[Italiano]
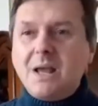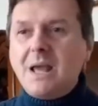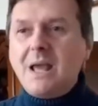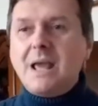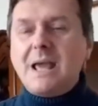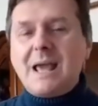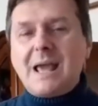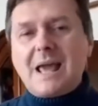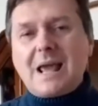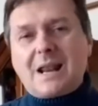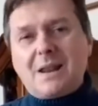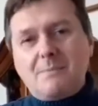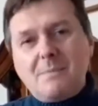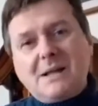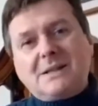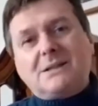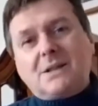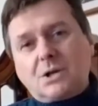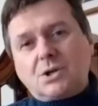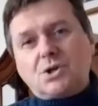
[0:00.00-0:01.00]
e
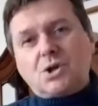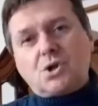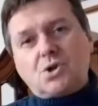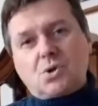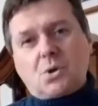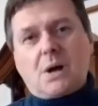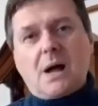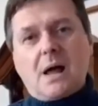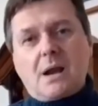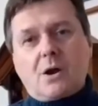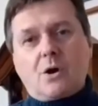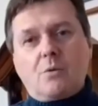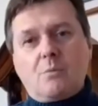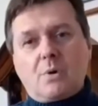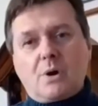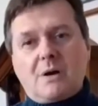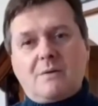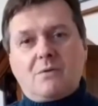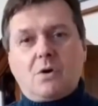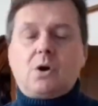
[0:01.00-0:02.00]
rimetterci a giocare come
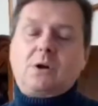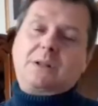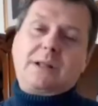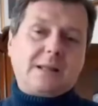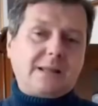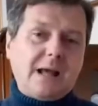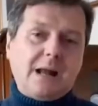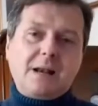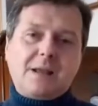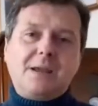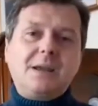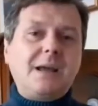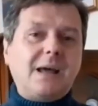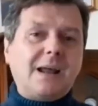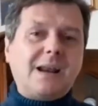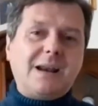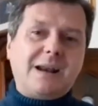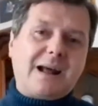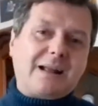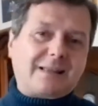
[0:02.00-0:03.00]
una volta. Da lì è
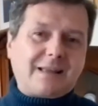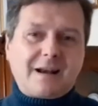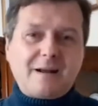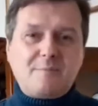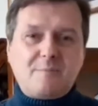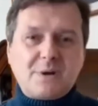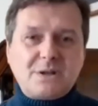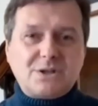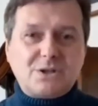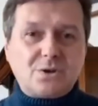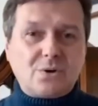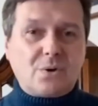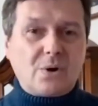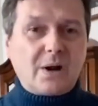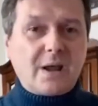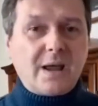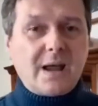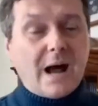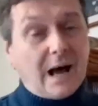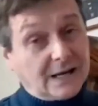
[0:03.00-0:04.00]
rinata la passione.
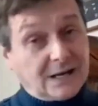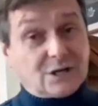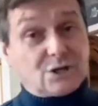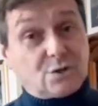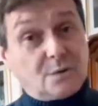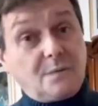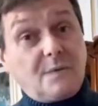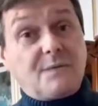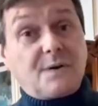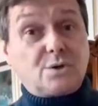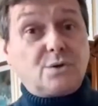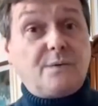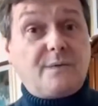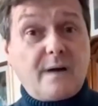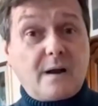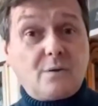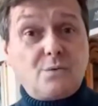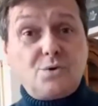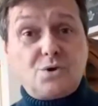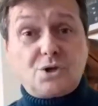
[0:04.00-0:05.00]
Adesso vi faccio
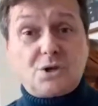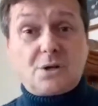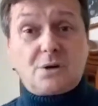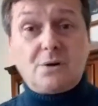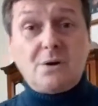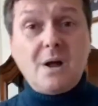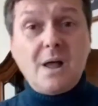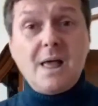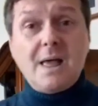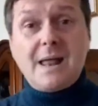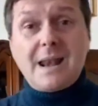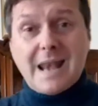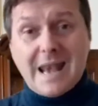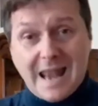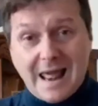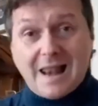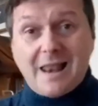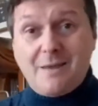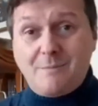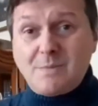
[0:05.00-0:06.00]
fare un giro
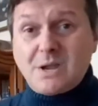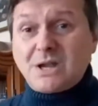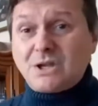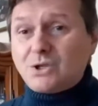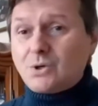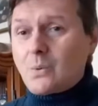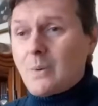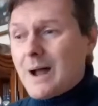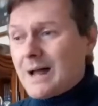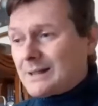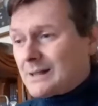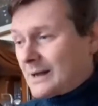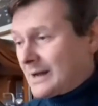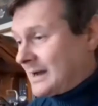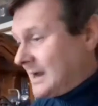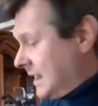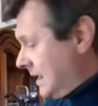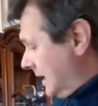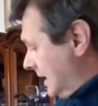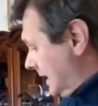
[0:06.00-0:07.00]
nelle mie squadre.
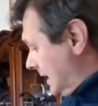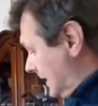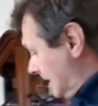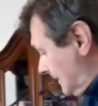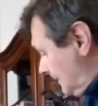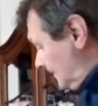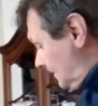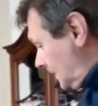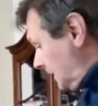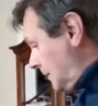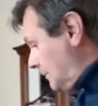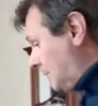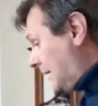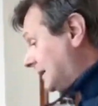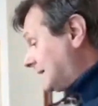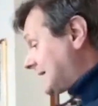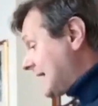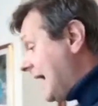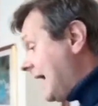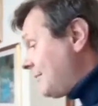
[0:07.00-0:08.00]

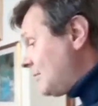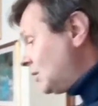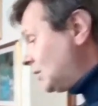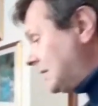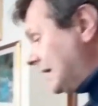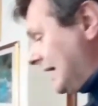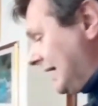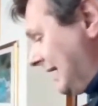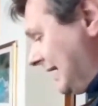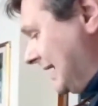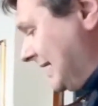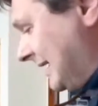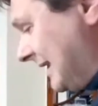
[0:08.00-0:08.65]
Partiamo dalle